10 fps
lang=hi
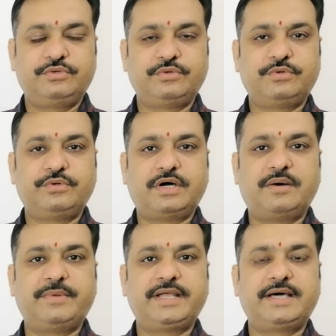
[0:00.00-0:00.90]
तो
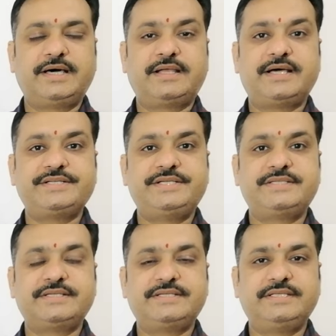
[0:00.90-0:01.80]
हमारा राशि
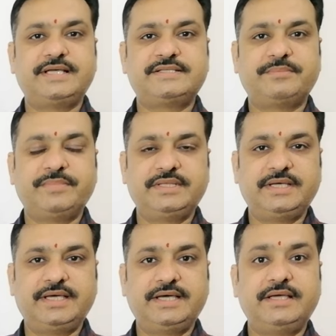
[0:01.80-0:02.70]
से सीधा
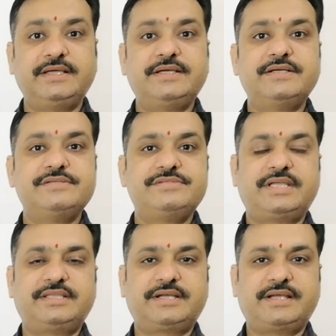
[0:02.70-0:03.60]
संबंध है
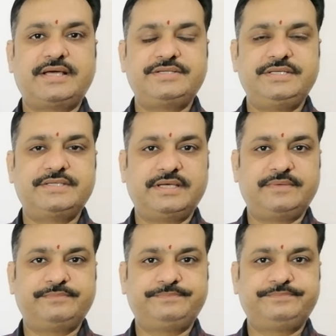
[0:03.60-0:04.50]
चंद्र राशि से
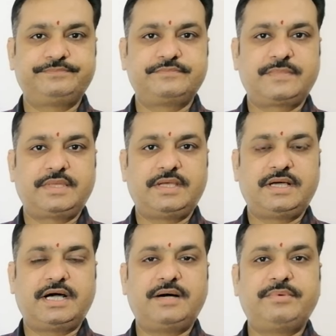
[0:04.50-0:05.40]

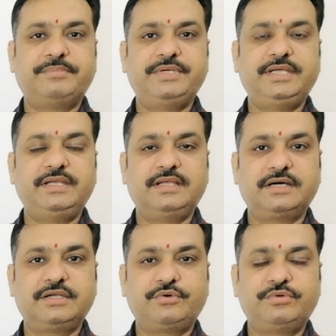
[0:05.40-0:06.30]
आप अपनी
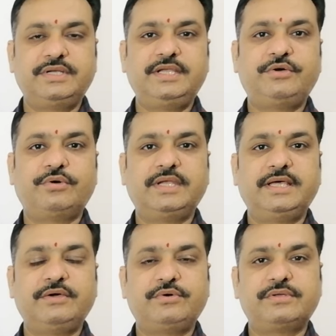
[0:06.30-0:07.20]
लग्न कुंडली
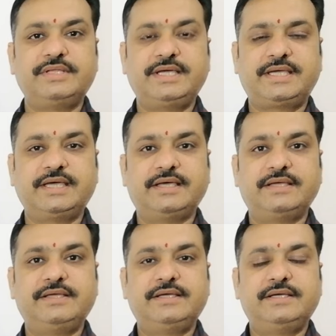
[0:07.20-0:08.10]
खोलें और देखें
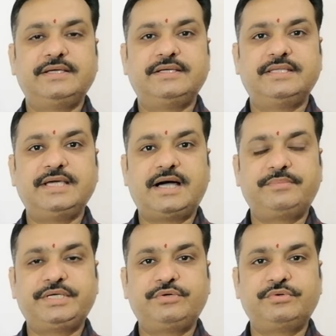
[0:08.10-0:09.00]
यदि
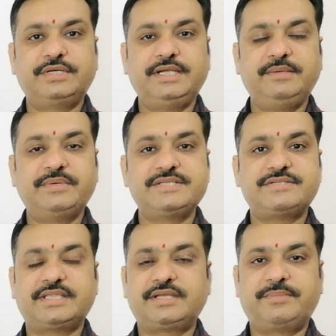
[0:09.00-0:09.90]
आपकी कुंडली में
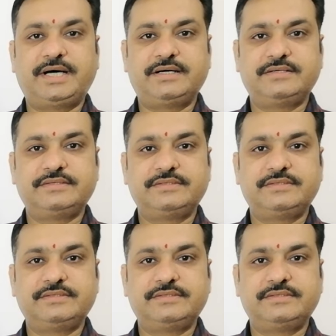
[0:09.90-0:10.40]
चंद्रमा